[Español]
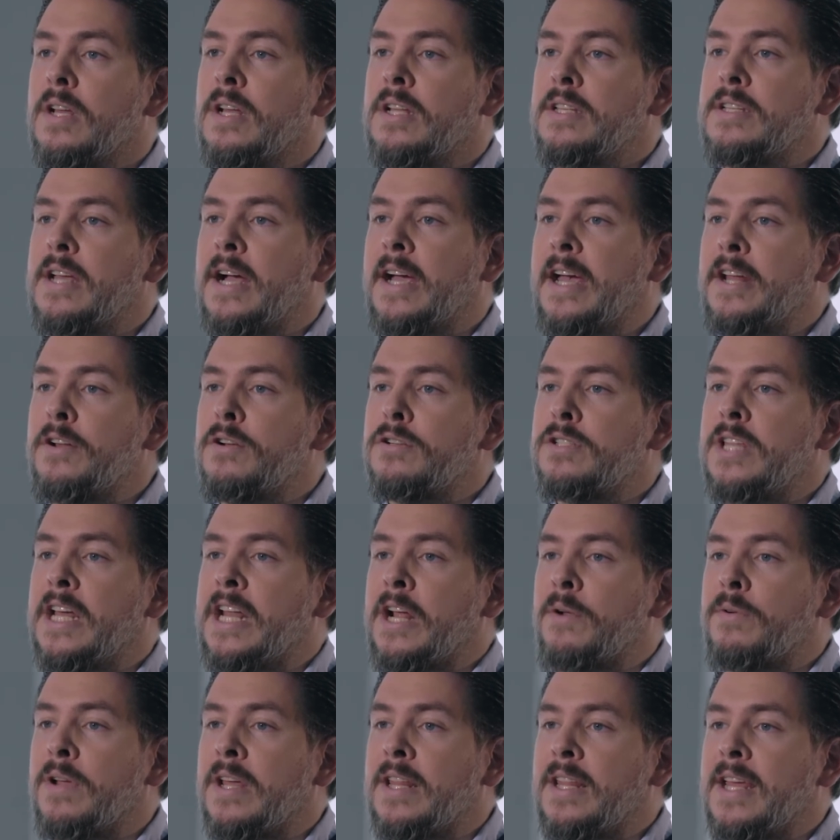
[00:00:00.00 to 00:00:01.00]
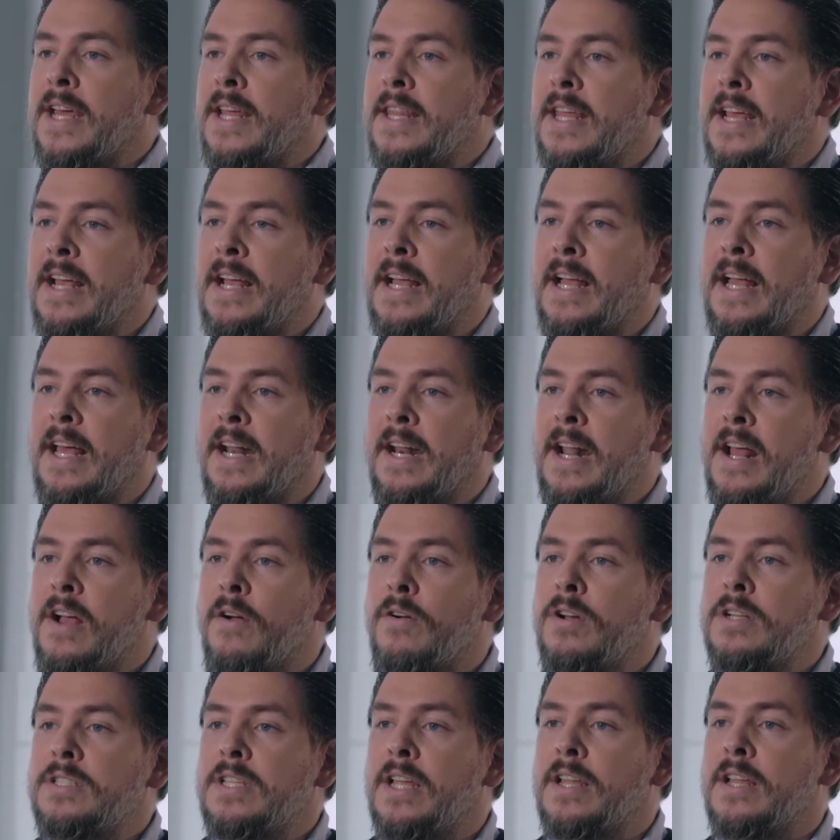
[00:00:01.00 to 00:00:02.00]
ya que nos dará una idea de en qué
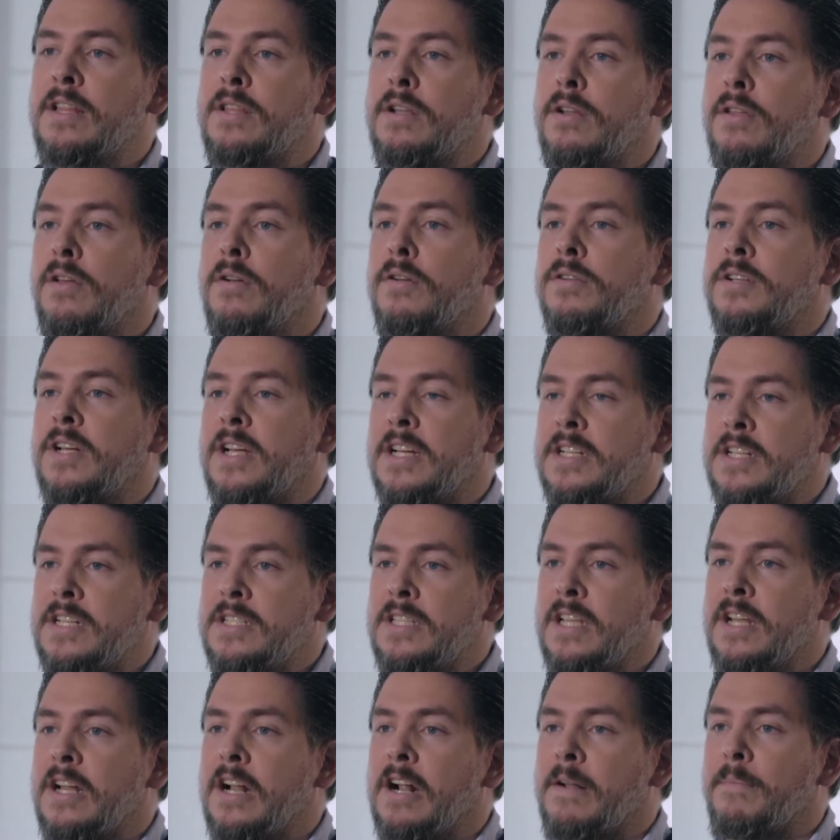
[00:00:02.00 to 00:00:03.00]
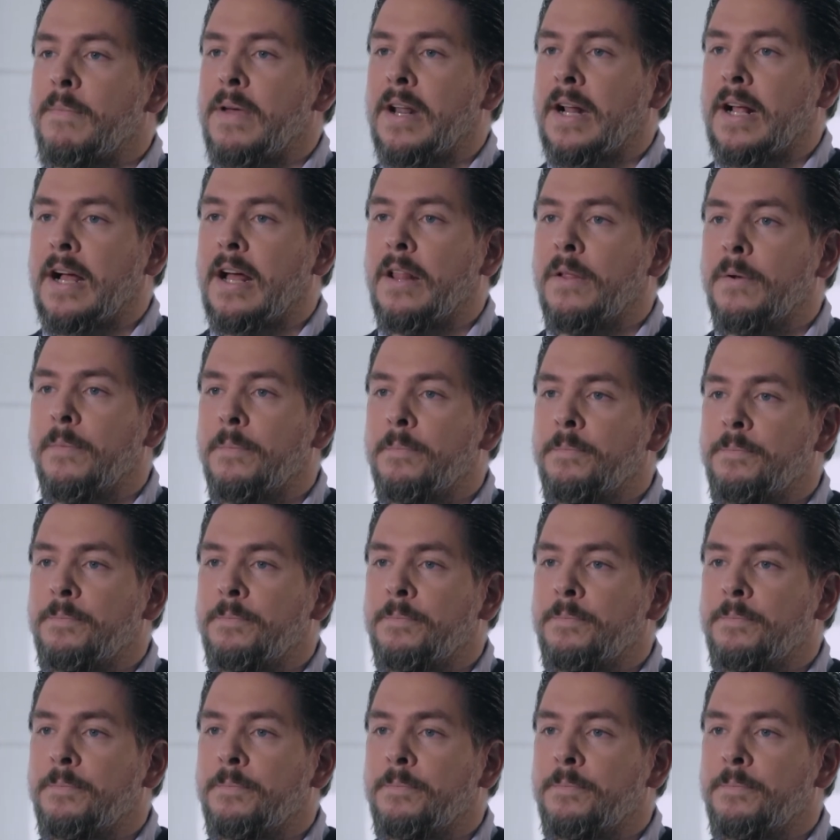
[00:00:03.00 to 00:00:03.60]
rango está dentro de los que existen en el mercado.